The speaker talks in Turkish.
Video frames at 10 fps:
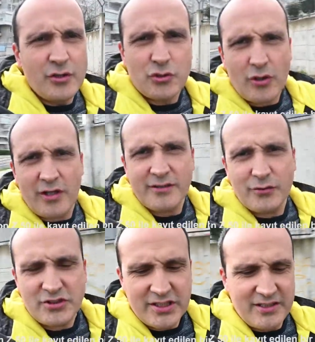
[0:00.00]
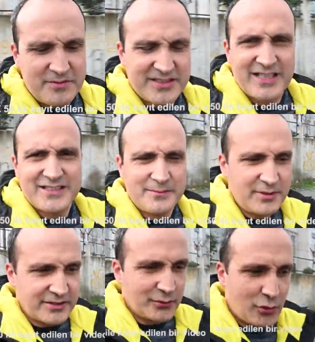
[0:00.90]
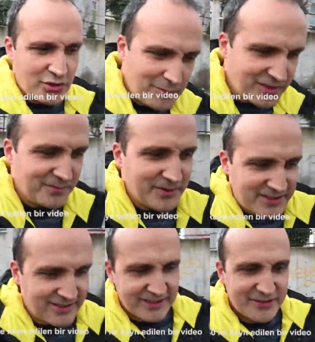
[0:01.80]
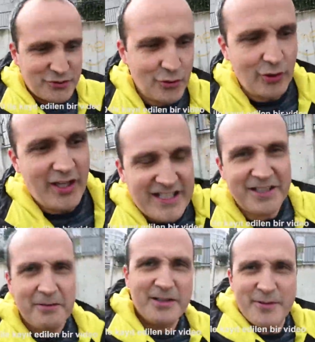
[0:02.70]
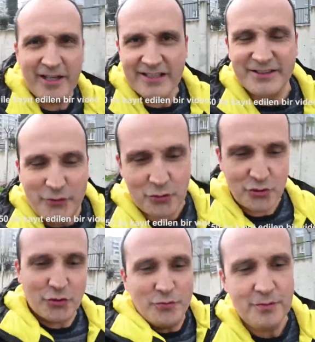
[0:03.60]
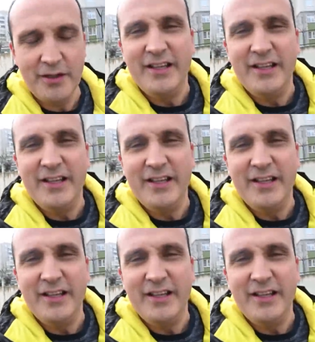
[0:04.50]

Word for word: Şöyle göstereyim isterseniz. Biraz da koşabilirim de isterseniz. Şöyle engebeli bir arazide koşuyorum.